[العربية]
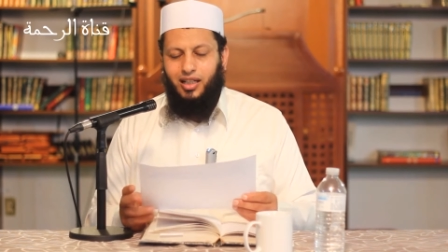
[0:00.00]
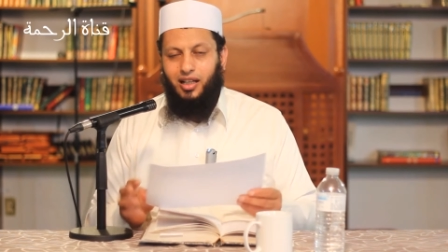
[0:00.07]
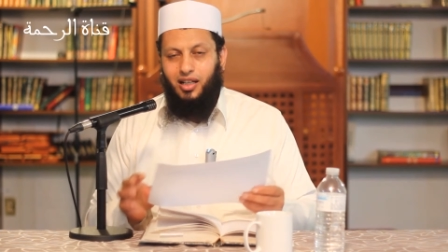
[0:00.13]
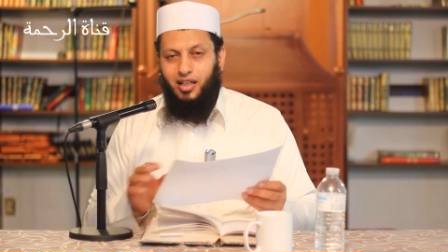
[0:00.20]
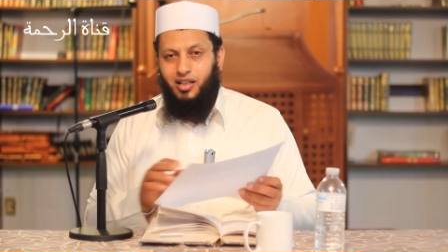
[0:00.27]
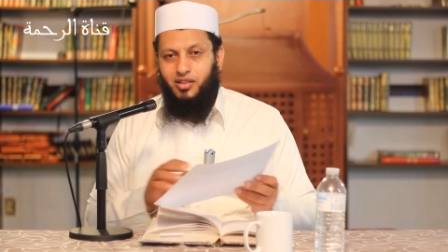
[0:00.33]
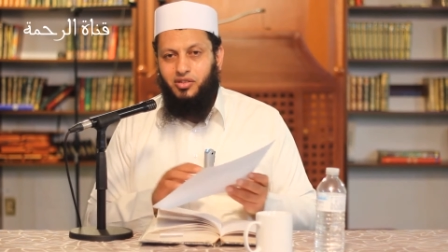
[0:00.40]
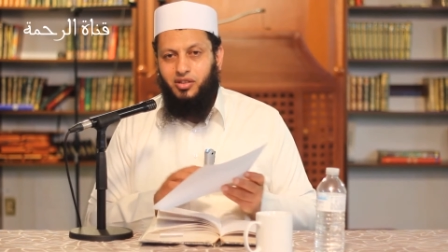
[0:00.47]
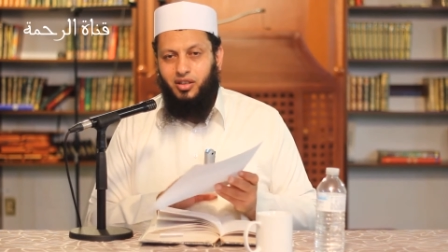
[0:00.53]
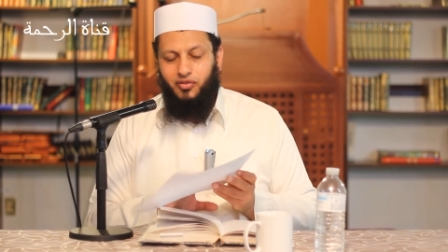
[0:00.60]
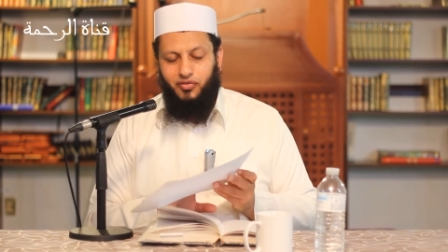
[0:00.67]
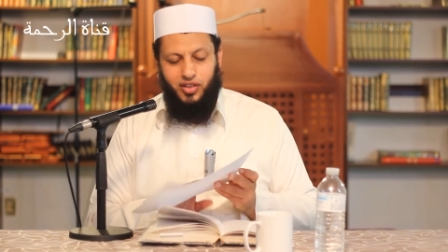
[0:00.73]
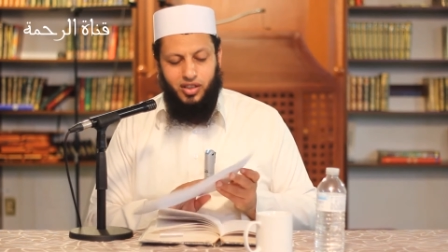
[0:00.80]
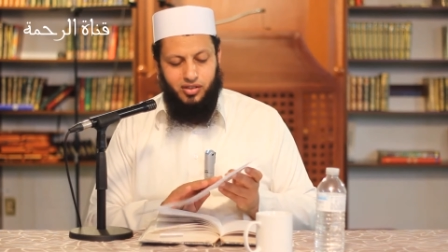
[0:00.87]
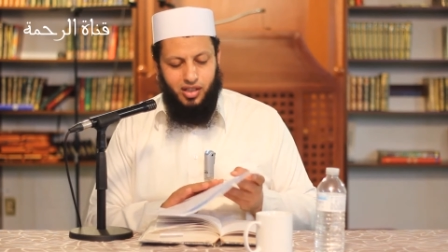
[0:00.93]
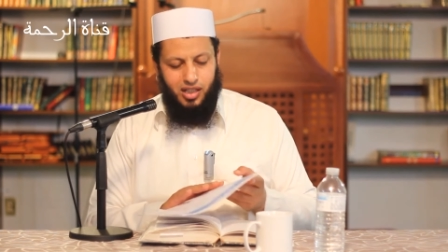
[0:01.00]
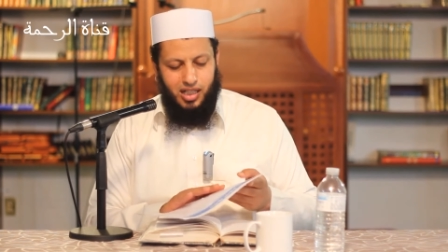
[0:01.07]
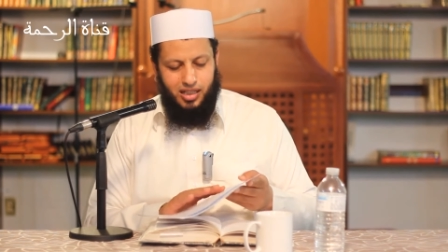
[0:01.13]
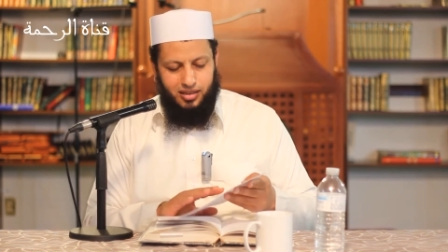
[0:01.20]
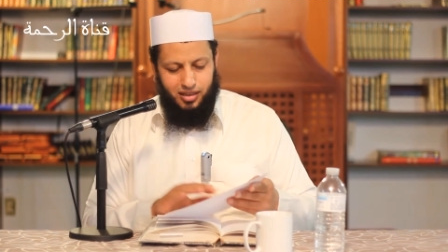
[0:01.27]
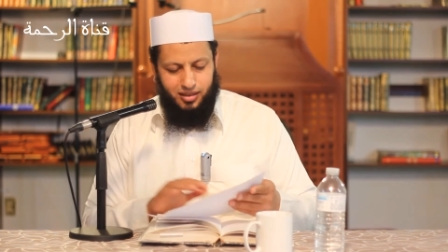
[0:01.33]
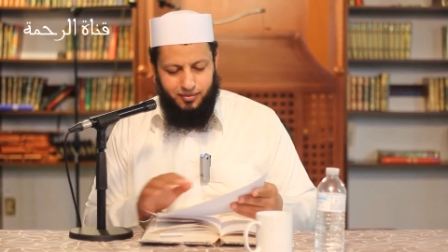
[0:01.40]
الحاصل في
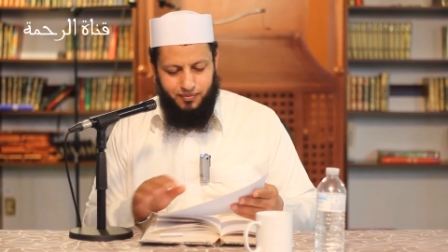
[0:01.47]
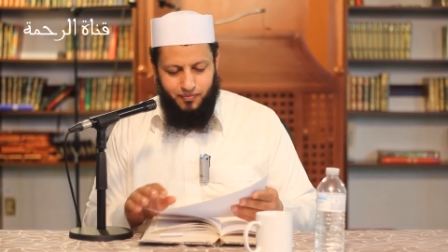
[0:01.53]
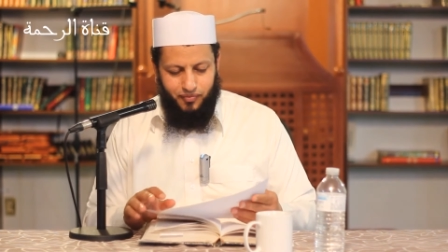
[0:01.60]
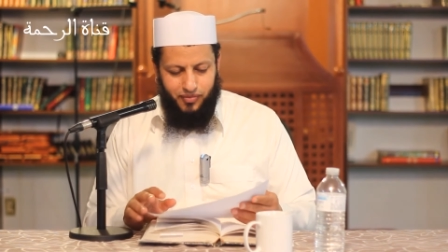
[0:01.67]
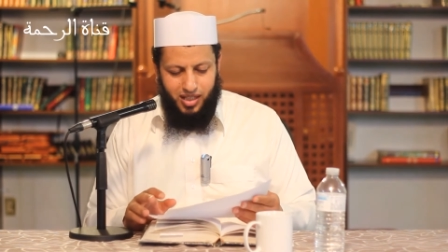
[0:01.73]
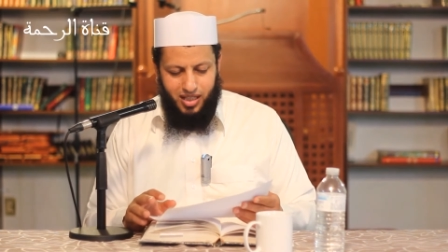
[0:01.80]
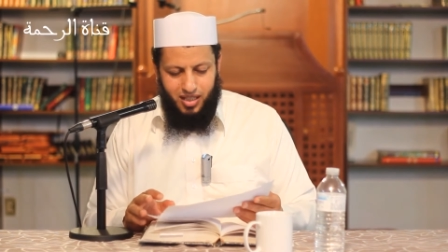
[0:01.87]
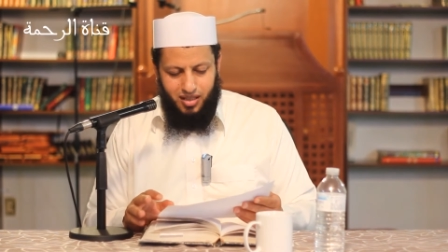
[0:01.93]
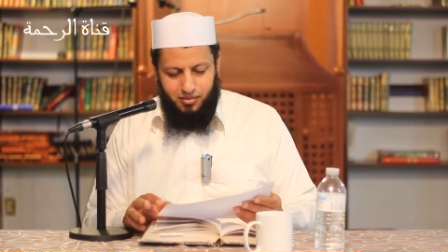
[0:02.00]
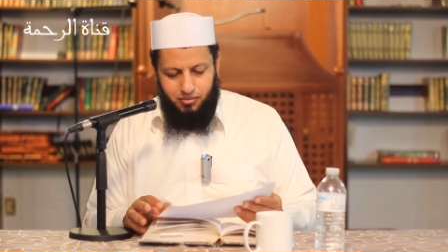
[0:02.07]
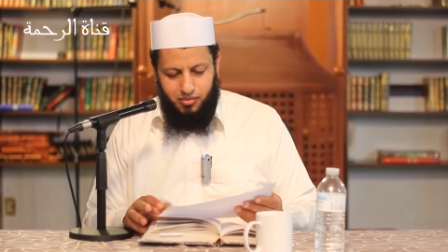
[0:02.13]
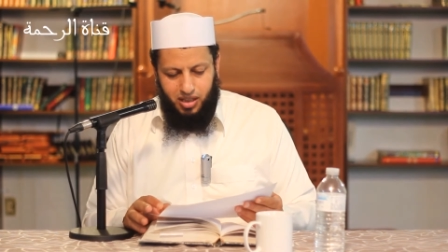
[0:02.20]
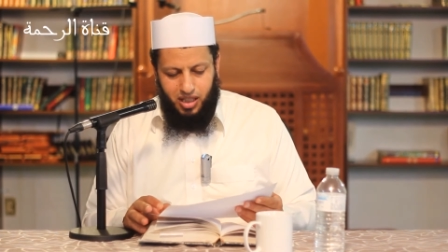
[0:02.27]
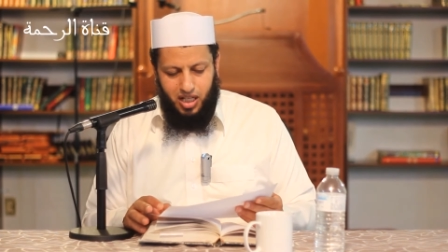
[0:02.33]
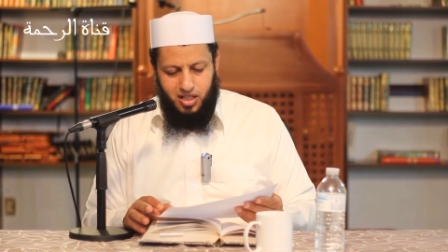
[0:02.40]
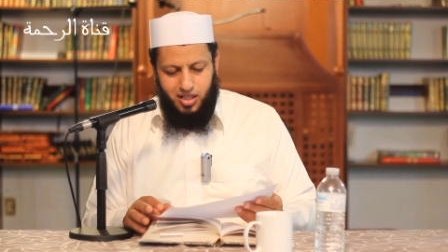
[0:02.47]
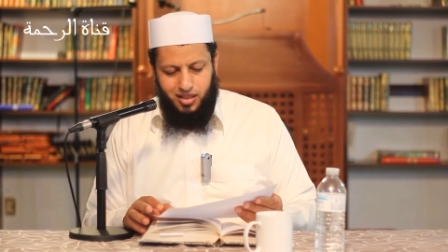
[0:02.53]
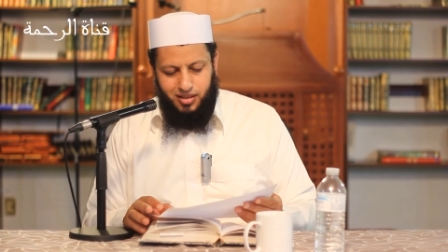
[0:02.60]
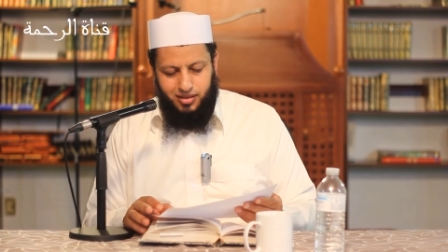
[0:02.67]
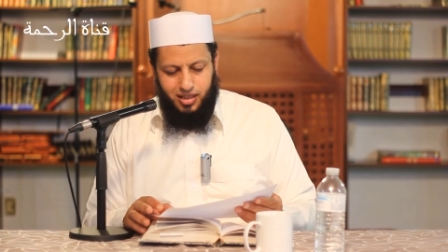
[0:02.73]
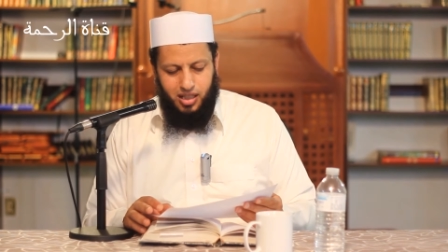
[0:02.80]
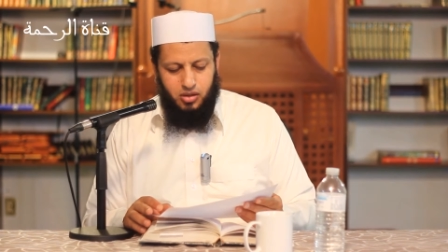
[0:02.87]
صلاته من أجل
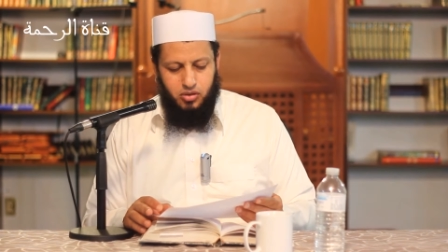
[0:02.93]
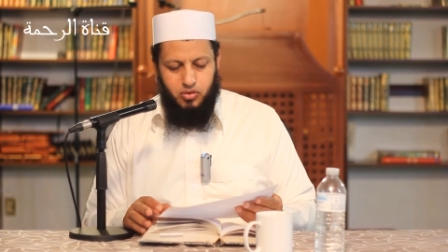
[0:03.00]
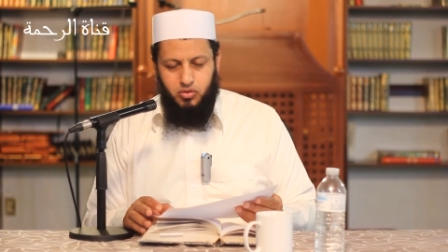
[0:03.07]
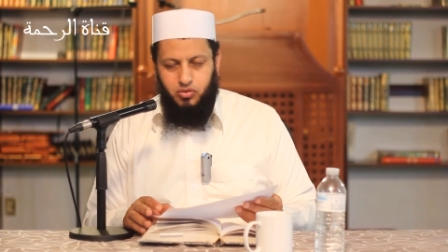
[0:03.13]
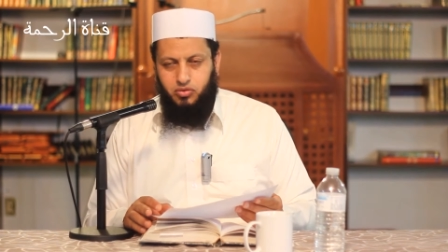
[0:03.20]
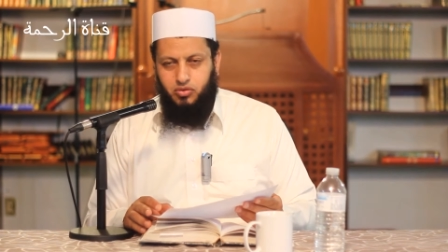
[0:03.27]
السهو